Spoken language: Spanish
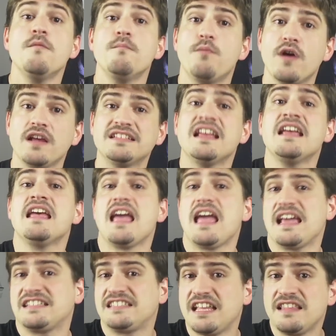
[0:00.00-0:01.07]
pues
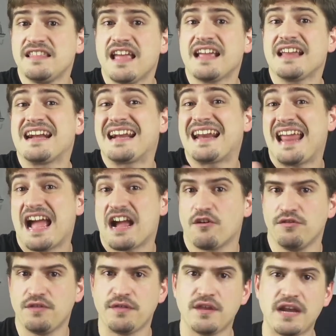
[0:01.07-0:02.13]
Steam Deck
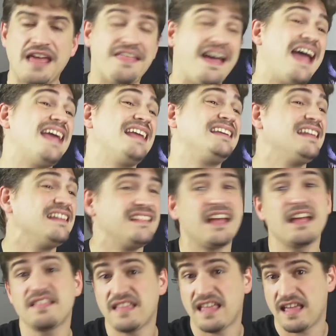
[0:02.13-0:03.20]
reacondicionada, Steam
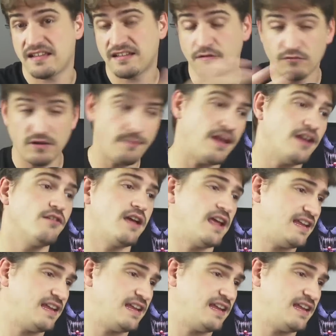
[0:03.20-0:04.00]
Deck de segunda mano,